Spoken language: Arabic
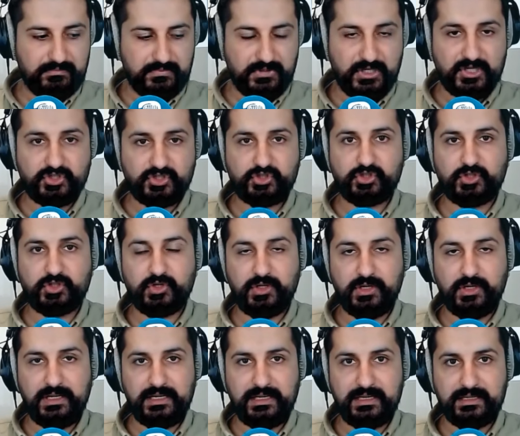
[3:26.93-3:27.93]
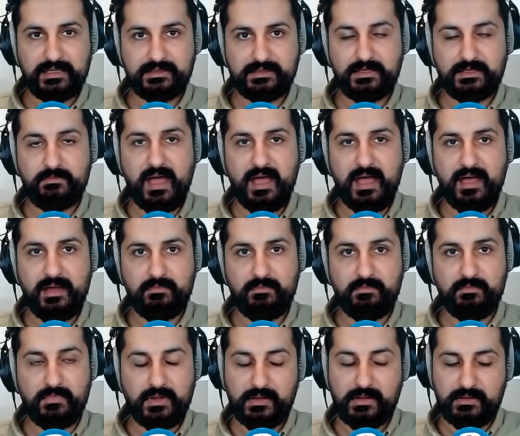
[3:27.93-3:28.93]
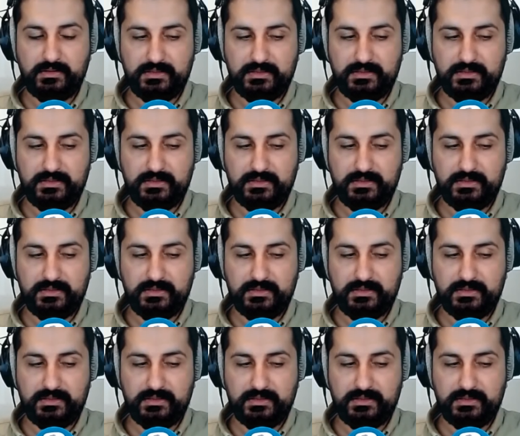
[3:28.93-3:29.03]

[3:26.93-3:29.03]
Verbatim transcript: يشغل اهتمام